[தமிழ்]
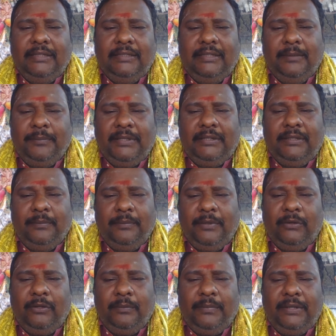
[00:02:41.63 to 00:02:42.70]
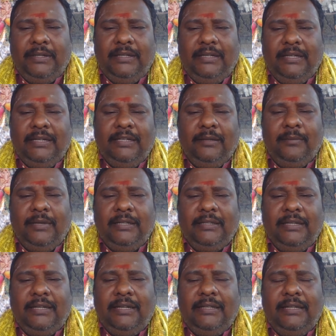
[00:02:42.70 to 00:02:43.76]
அதாவது பத்து பதினொன்று பன்னெண்டு ரெண்டு
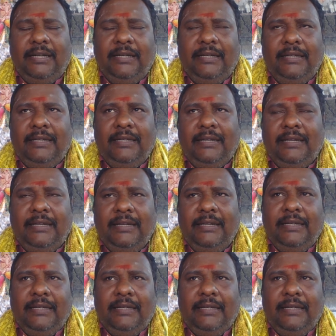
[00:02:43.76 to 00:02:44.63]
மாதங்கள்ல தான் அங்க இருக்காரு